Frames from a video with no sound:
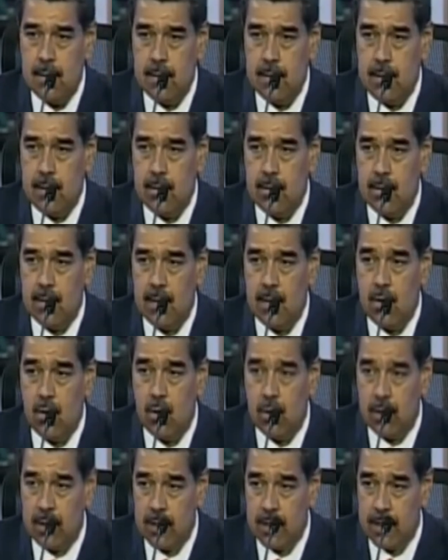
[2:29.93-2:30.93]
he dado
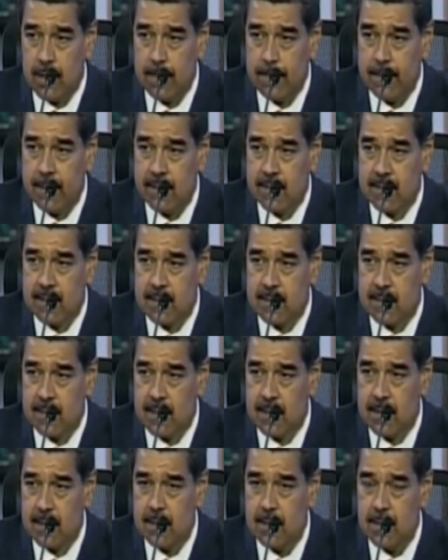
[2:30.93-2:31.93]
las órdenes
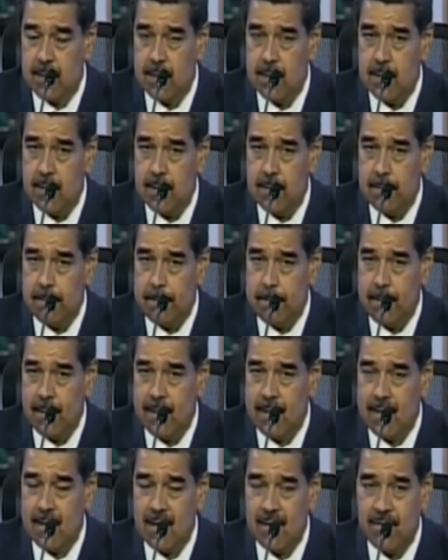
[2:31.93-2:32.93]
precisas
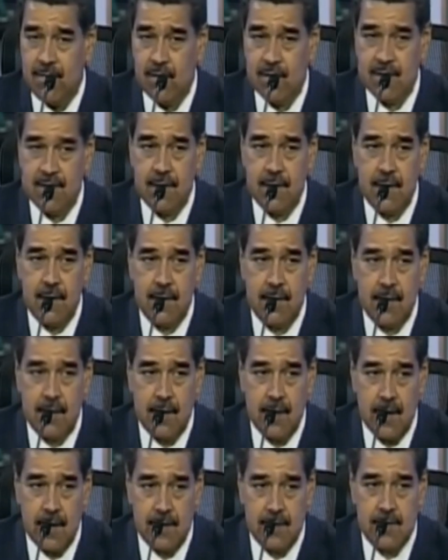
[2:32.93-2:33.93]
para que las fuerzas de
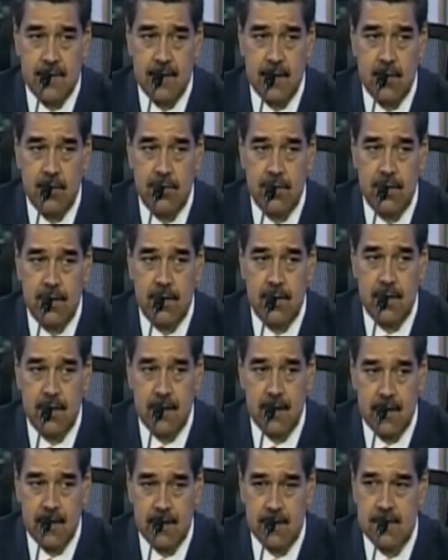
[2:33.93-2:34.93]
inteligencia,
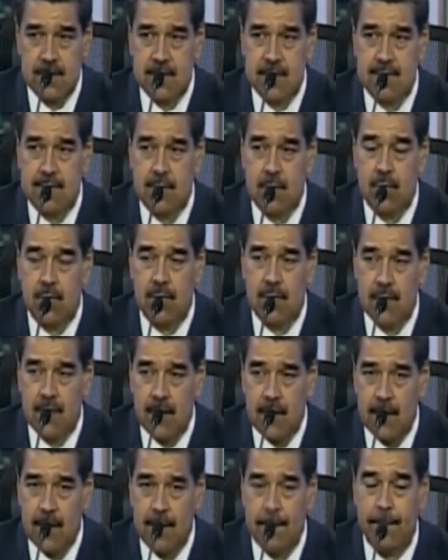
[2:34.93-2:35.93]
contrainteligencia,
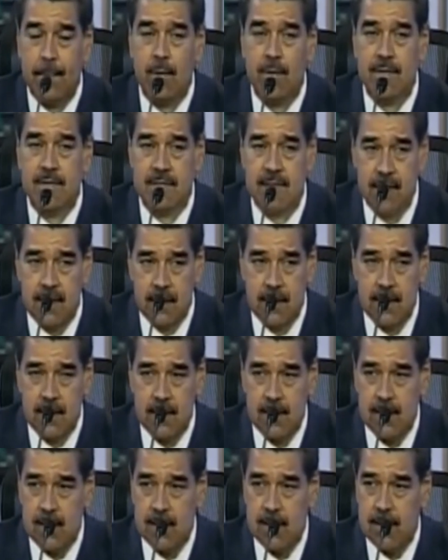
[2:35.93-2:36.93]
seguridad y
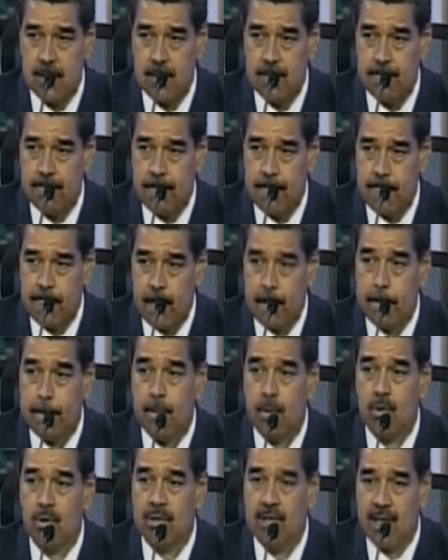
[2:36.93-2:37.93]
policía
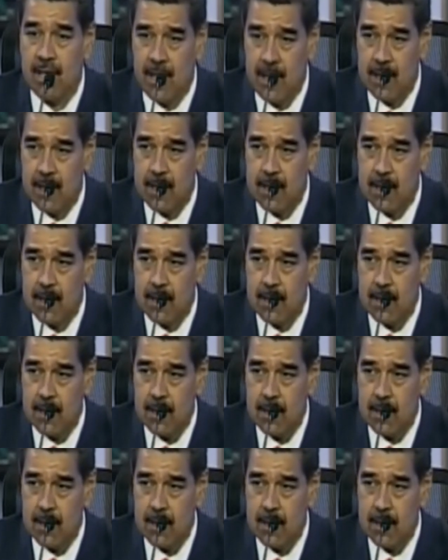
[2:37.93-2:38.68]
protejan